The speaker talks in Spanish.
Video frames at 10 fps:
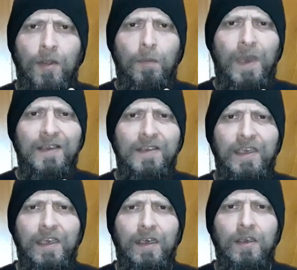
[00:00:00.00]
va a
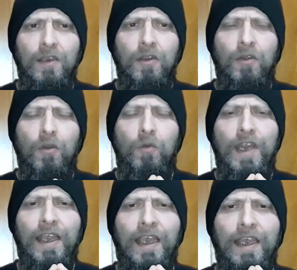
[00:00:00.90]
ser
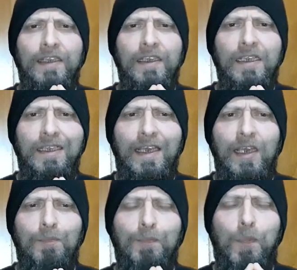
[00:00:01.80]
una cantidad
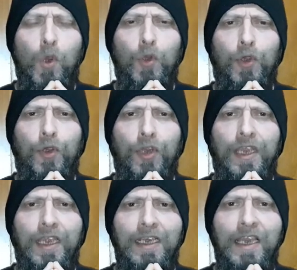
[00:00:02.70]
de
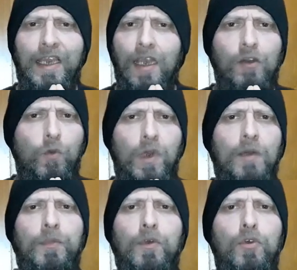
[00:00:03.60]
porquería que el
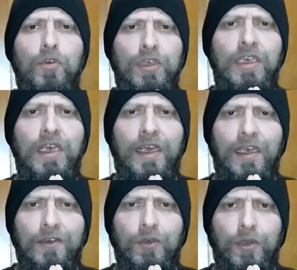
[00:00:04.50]
cuerpo no quiere
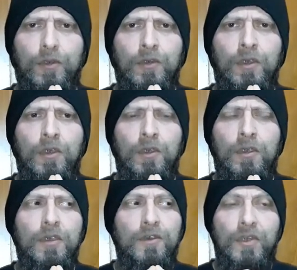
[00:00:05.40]
adentro.
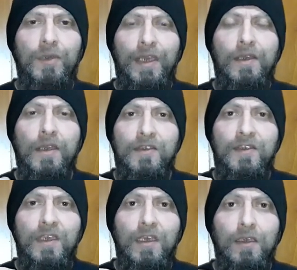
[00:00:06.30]
Si bien
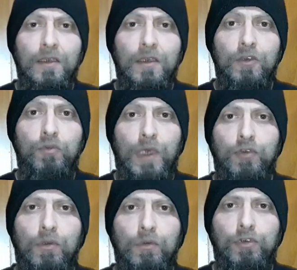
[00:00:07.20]
sí es una
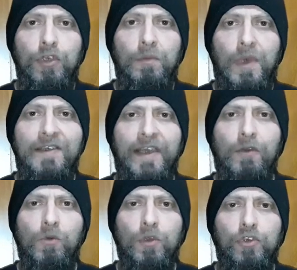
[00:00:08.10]
solución en base
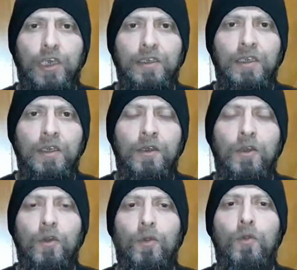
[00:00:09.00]
acuosa,
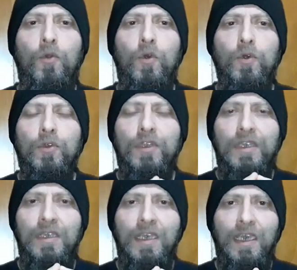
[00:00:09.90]
no
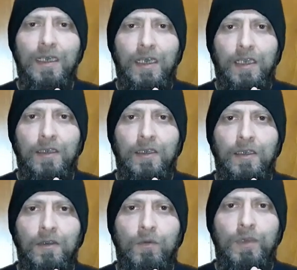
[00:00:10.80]
tiene
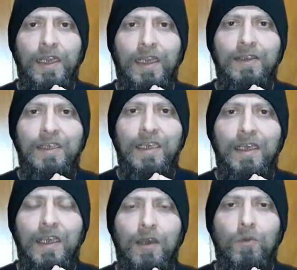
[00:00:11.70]
una cantidad
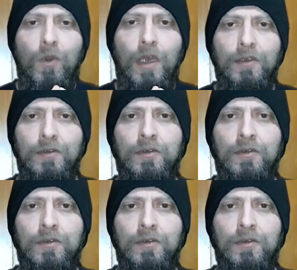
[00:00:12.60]
de agua